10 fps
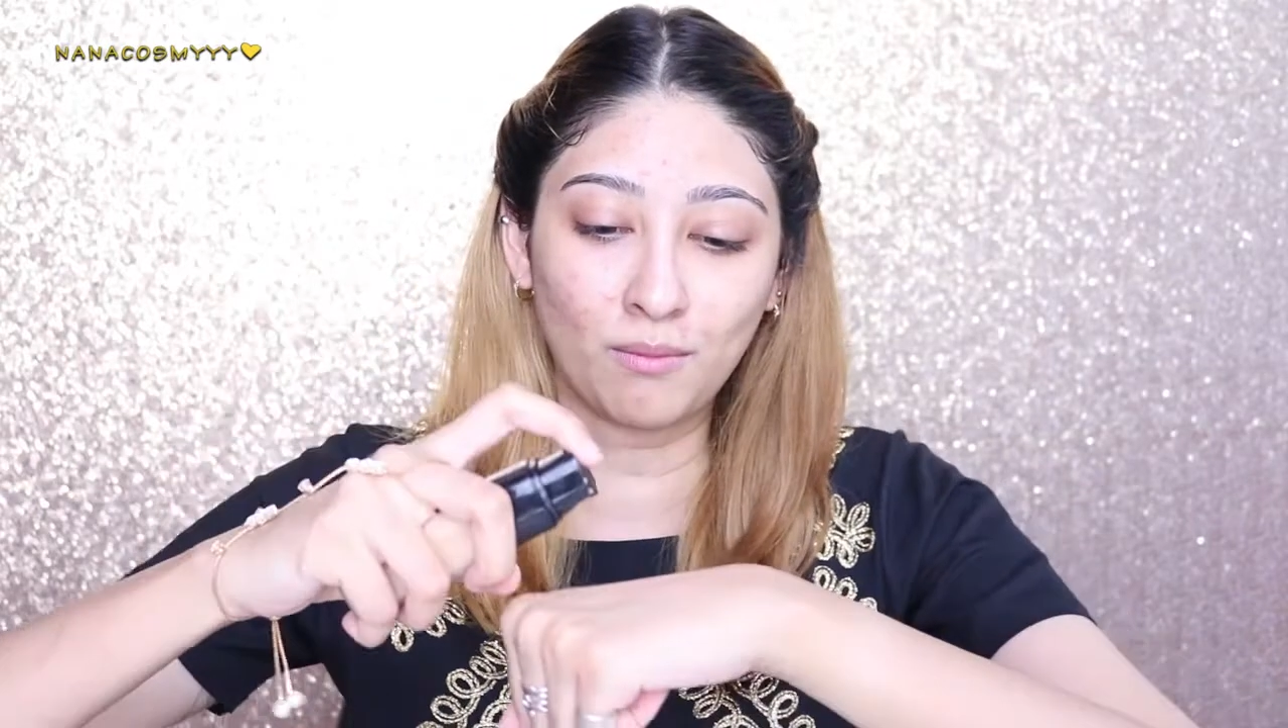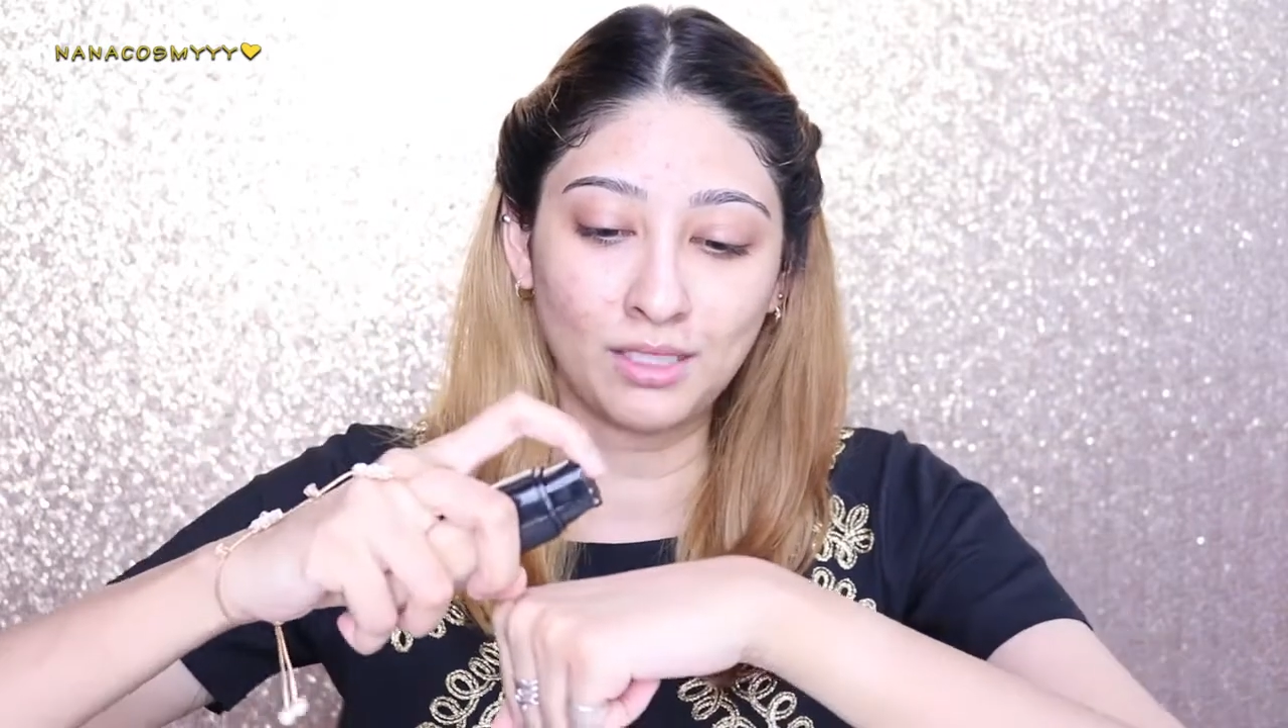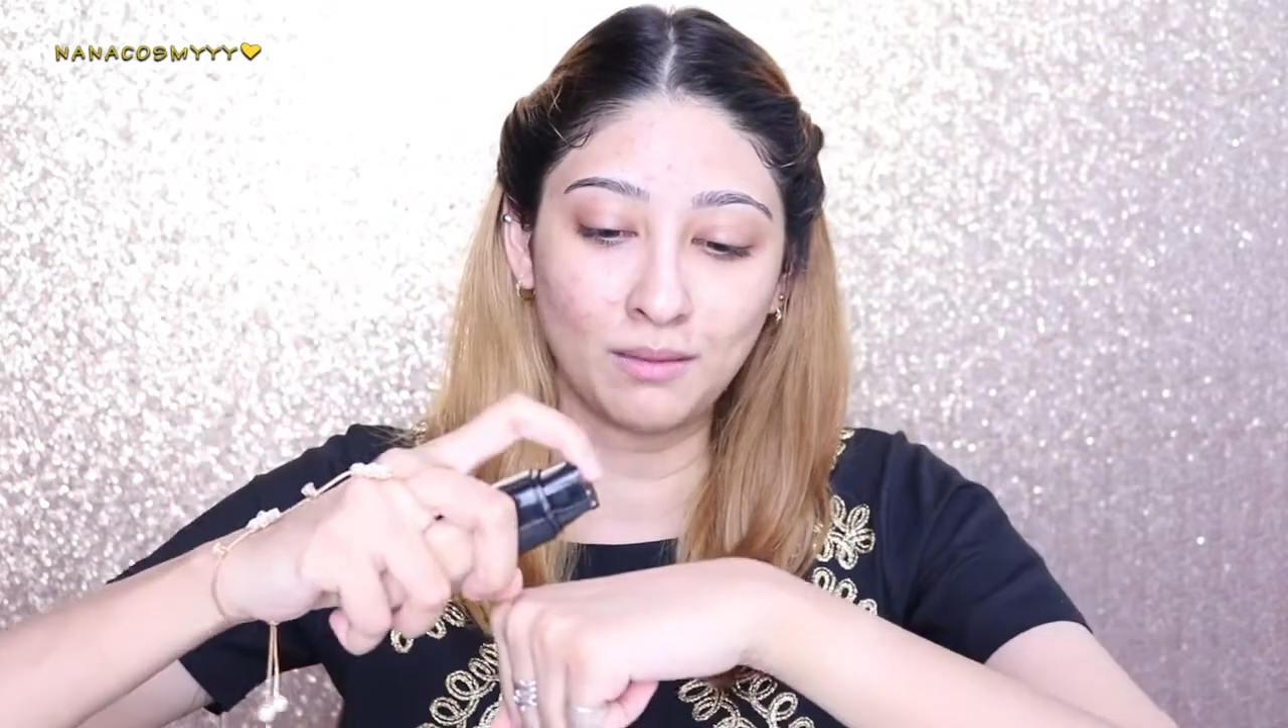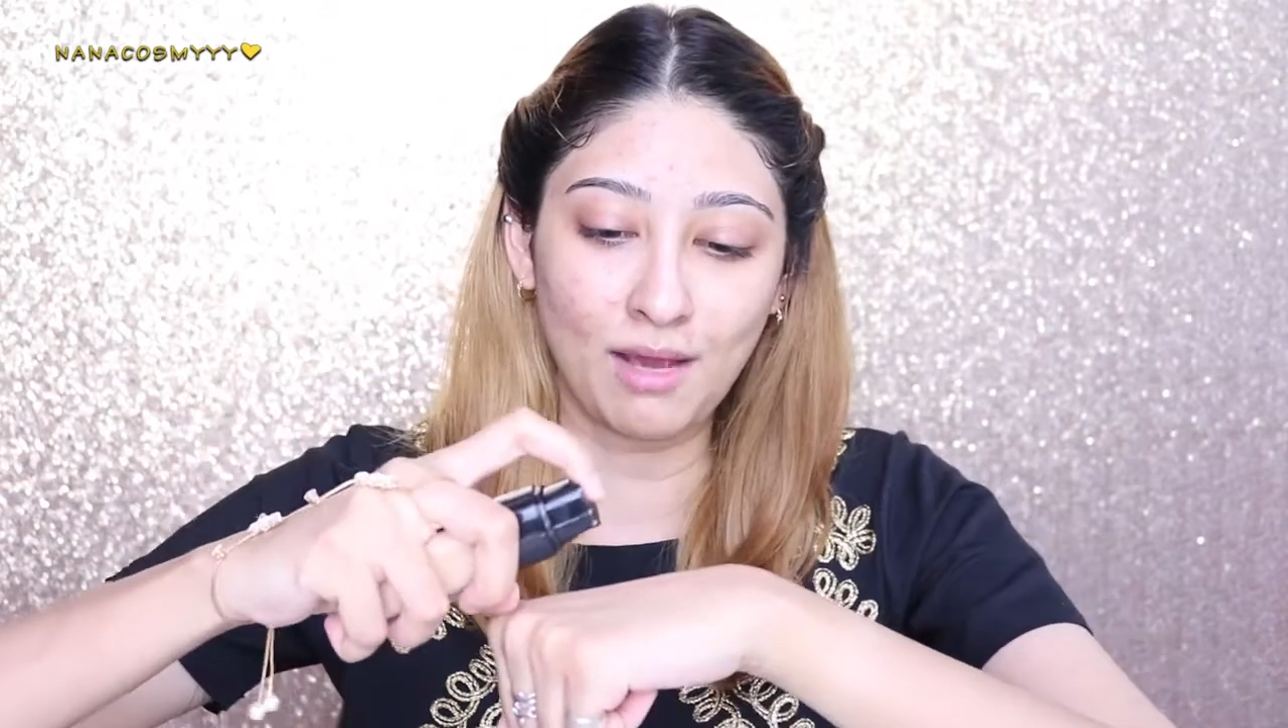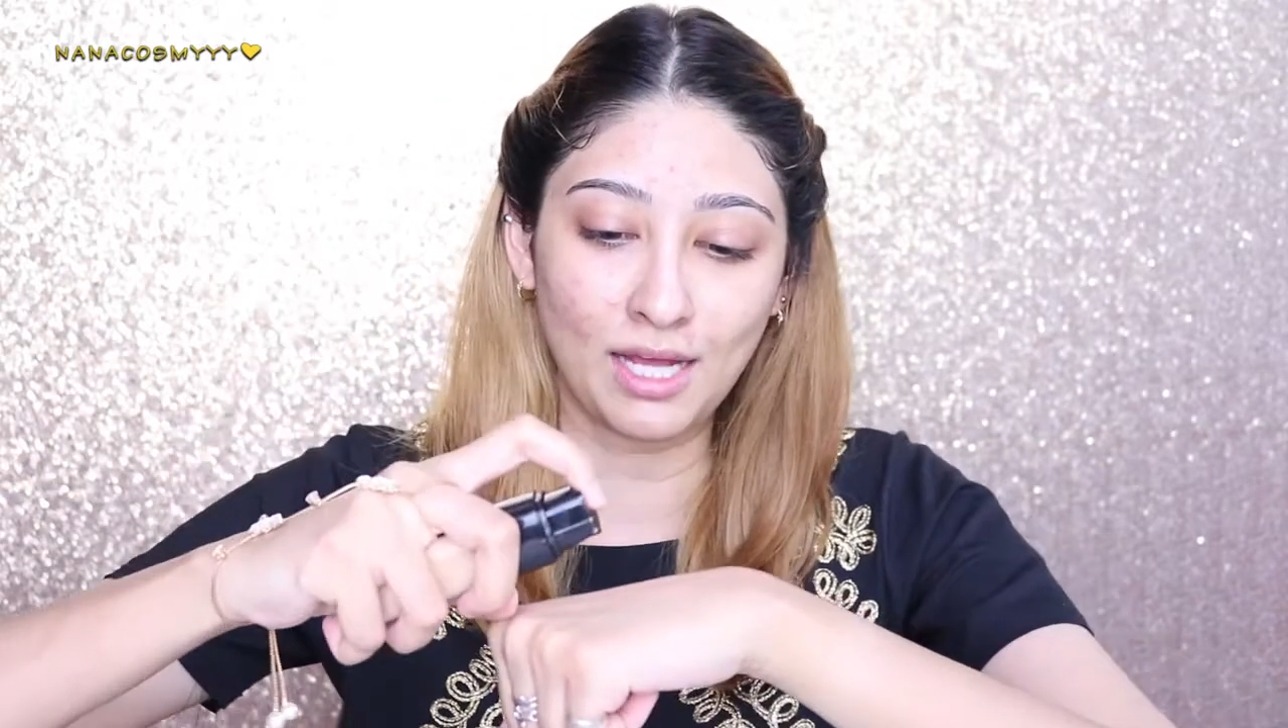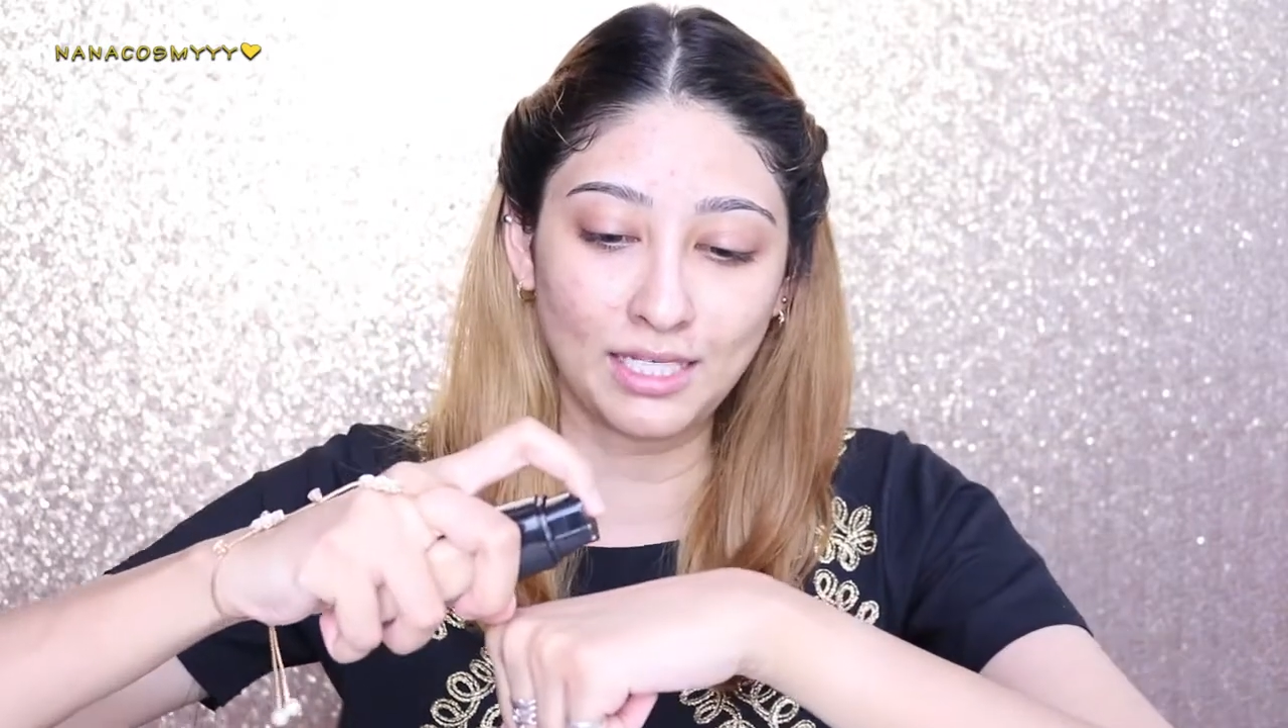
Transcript: งพื้นมา